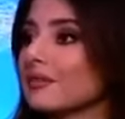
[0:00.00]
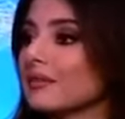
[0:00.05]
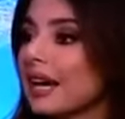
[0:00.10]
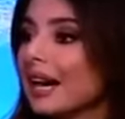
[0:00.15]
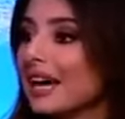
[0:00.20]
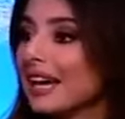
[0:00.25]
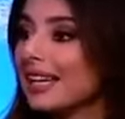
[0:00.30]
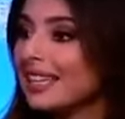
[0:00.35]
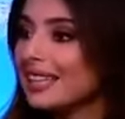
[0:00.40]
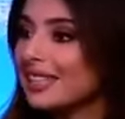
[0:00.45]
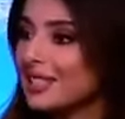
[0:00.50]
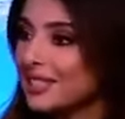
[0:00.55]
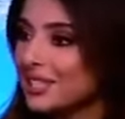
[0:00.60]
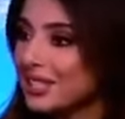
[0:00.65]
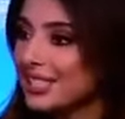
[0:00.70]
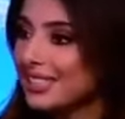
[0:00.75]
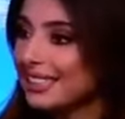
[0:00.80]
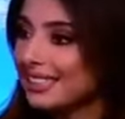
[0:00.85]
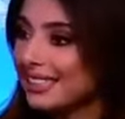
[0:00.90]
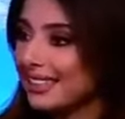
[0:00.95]
عائله
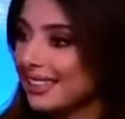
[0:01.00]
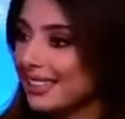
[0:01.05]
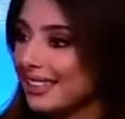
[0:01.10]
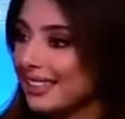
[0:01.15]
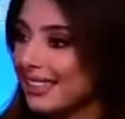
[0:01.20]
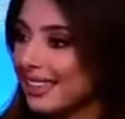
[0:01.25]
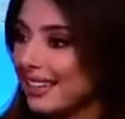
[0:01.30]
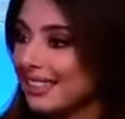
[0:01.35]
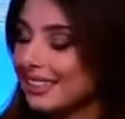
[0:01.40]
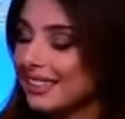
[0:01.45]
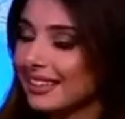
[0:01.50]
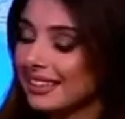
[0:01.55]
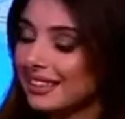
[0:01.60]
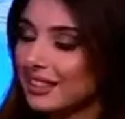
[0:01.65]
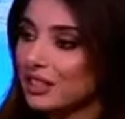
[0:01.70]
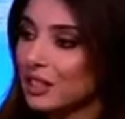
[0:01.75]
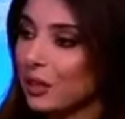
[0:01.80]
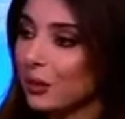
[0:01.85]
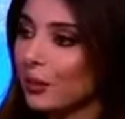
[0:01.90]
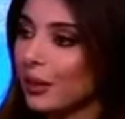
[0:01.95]
جديده لان
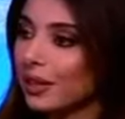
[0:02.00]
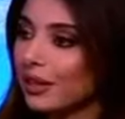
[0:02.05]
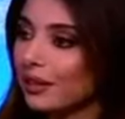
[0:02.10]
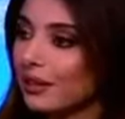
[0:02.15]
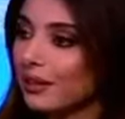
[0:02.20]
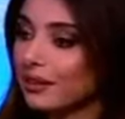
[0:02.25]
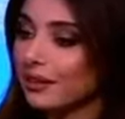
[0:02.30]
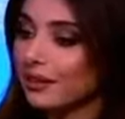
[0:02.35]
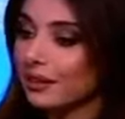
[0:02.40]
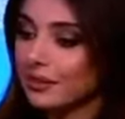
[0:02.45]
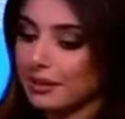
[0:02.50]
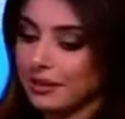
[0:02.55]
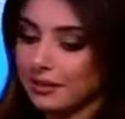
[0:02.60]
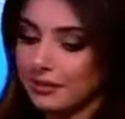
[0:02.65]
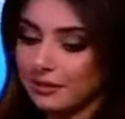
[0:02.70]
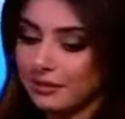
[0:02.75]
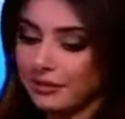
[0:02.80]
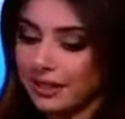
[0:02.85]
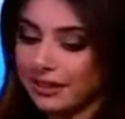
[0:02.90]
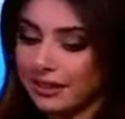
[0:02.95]
نحن صورنا
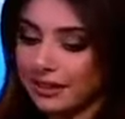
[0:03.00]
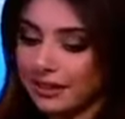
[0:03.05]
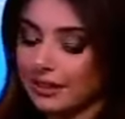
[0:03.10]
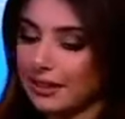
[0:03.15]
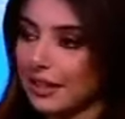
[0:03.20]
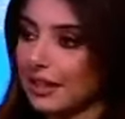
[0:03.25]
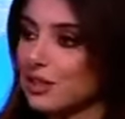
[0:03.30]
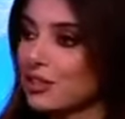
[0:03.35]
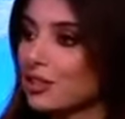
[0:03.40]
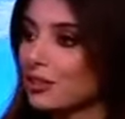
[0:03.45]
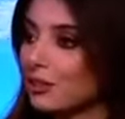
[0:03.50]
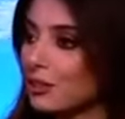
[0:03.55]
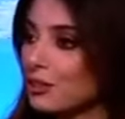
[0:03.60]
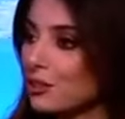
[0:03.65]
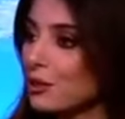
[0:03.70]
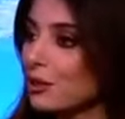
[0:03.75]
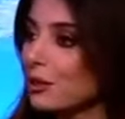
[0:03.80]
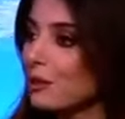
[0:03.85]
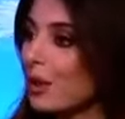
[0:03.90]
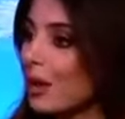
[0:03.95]
فتره 10
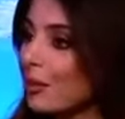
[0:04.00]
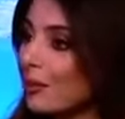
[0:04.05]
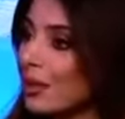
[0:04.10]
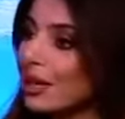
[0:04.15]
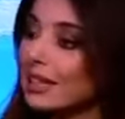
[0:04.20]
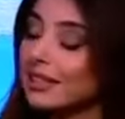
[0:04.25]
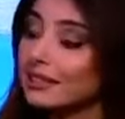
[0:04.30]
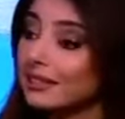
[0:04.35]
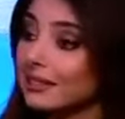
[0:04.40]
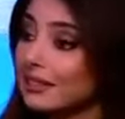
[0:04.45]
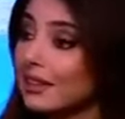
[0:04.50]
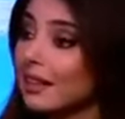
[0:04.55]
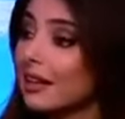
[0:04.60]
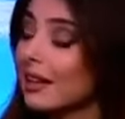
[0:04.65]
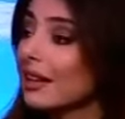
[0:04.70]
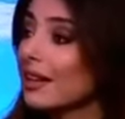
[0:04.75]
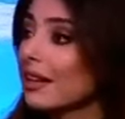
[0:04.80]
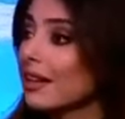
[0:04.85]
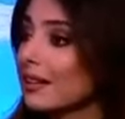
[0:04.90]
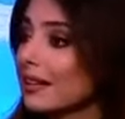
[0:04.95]
اشهر مع بعض
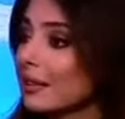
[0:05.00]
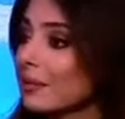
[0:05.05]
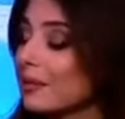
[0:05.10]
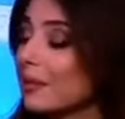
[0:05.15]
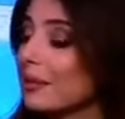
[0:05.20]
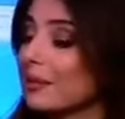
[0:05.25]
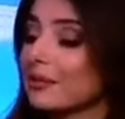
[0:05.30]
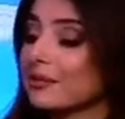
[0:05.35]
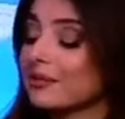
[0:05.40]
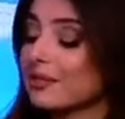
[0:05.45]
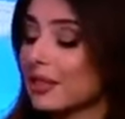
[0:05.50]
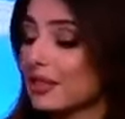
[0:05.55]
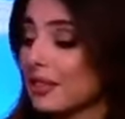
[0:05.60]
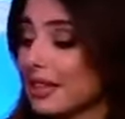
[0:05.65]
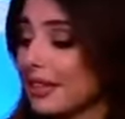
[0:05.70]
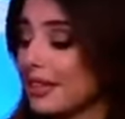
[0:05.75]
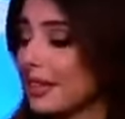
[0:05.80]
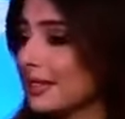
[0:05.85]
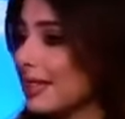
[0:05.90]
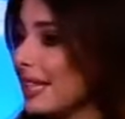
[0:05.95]

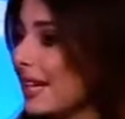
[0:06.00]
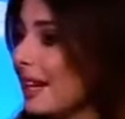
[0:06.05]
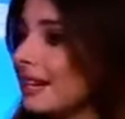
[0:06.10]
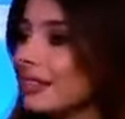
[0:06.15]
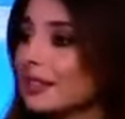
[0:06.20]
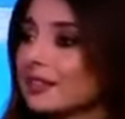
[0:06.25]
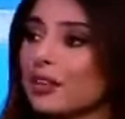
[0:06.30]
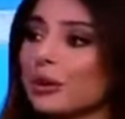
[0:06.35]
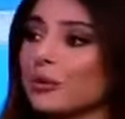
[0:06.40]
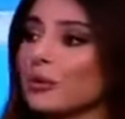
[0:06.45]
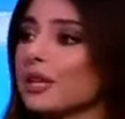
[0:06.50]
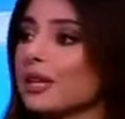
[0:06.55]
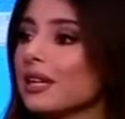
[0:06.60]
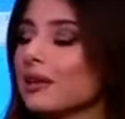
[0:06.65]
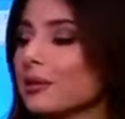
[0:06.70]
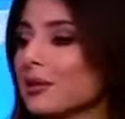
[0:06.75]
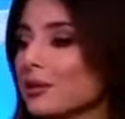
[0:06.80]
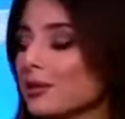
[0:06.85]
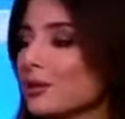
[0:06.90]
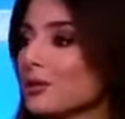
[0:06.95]
يعني ساعات
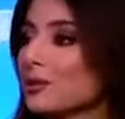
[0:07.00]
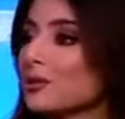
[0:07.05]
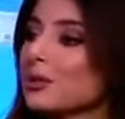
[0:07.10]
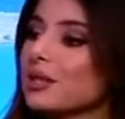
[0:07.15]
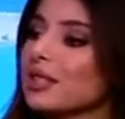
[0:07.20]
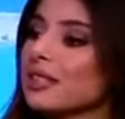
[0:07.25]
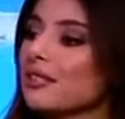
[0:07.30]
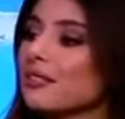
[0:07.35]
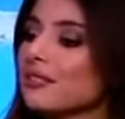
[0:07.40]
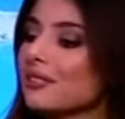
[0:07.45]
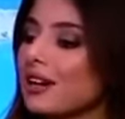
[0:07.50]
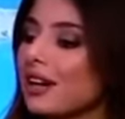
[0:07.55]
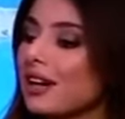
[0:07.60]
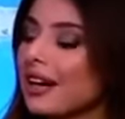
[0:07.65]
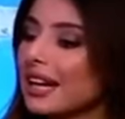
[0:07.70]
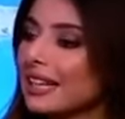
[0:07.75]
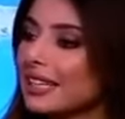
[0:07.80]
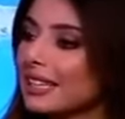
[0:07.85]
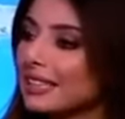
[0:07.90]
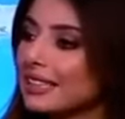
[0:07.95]
طويله بالتصوير
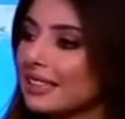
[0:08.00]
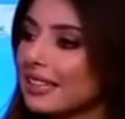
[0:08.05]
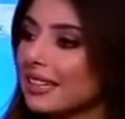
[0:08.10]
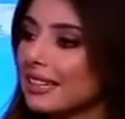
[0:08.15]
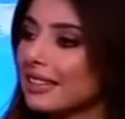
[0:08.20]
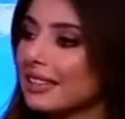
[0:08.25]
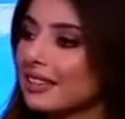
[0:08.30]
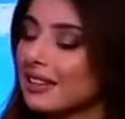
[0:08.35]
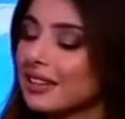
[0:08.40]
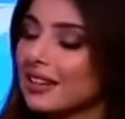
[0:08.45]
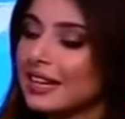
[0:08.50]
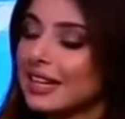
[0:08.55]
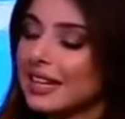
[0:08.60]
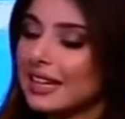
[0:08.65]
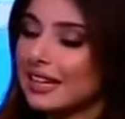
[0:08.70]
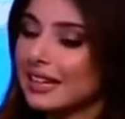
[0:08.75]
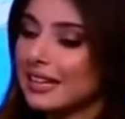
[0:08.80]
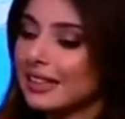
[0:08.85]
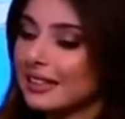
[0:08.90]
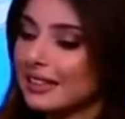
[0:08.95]
فاكيد هيدا
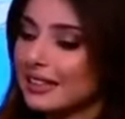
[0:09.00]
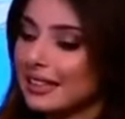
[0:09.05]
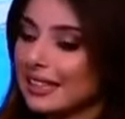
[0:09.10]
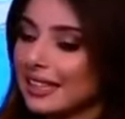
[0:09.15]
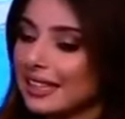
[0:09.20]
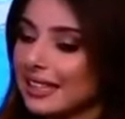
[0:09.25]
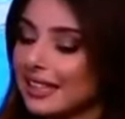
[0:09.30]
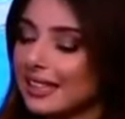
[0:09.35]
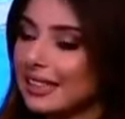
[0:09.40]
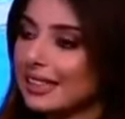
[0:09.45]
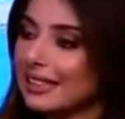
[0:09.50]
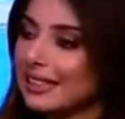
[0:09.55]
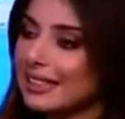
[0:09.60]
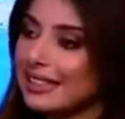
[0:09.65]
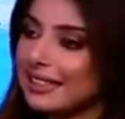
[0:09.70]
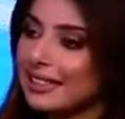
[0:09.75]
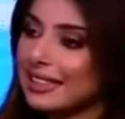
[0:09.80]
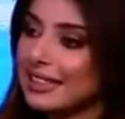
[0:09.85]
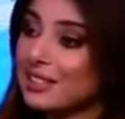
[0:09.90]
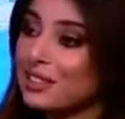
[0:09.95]
كان يعني
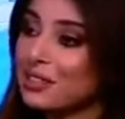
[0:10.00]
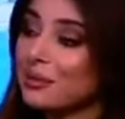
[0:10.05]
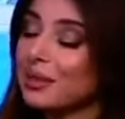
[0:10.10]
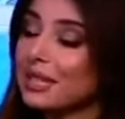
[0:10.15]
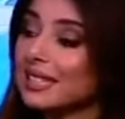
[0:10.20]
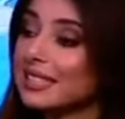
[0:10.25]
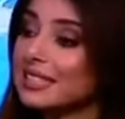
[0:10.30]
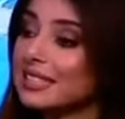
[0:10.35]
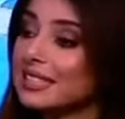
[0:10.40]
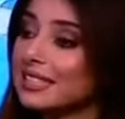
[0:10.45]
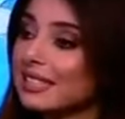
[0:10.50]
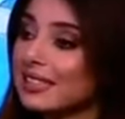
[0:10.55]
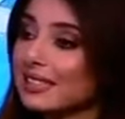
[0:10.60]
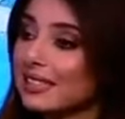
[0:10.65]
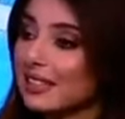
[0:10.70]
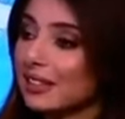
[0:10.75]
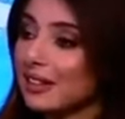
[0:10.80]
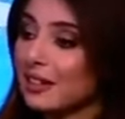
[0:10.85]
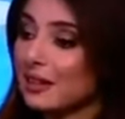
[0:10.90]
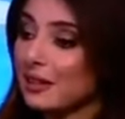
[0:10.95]
كانت تجربه
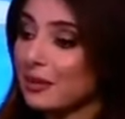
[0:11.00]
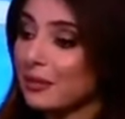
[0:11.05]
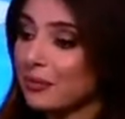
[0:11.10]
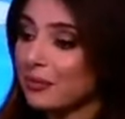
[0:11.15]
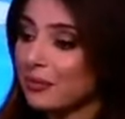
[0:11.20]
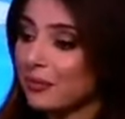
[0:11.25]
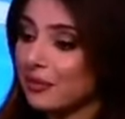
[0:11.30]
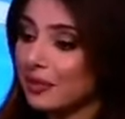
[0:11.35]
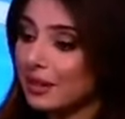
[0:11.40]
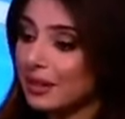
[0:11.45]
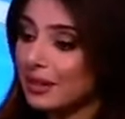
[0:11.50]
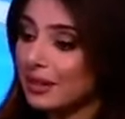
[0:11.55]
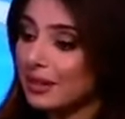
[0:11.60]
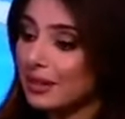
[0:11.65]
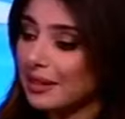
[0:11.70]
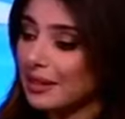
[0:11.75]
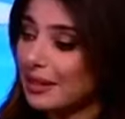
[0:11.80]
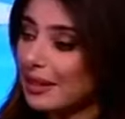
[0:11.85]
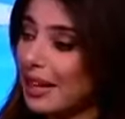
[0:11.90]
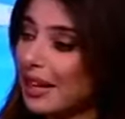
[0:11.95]
كثير
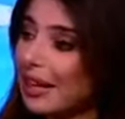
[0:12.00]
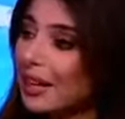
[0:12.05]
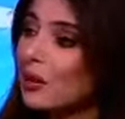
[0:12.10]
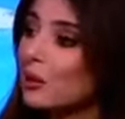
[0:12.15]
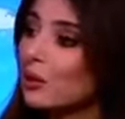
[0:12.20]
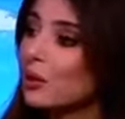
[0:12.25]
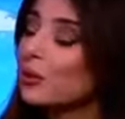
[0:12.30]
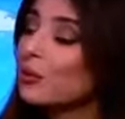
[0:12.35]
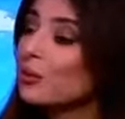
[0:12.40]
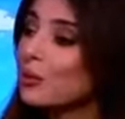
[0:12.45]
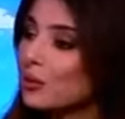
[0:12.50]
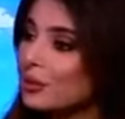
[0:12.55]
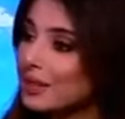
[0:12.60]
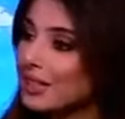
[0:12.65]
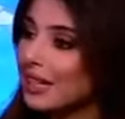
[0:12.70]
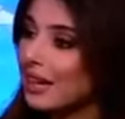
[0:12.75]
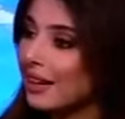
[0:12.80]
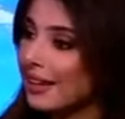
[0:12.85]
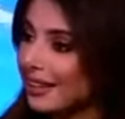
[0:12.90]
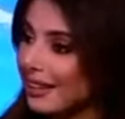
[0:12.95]
حلوه
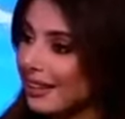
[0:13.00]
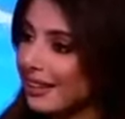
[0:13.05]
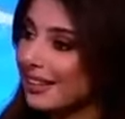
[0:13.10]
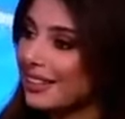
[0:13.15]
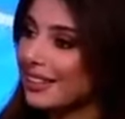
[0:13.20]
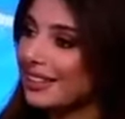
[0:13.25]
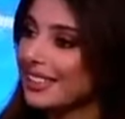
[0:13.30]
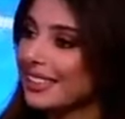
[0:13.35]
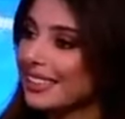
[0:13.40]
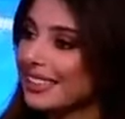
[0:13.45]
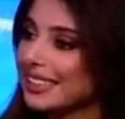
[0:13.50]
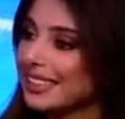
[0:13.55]
وممتعه بتصير يعني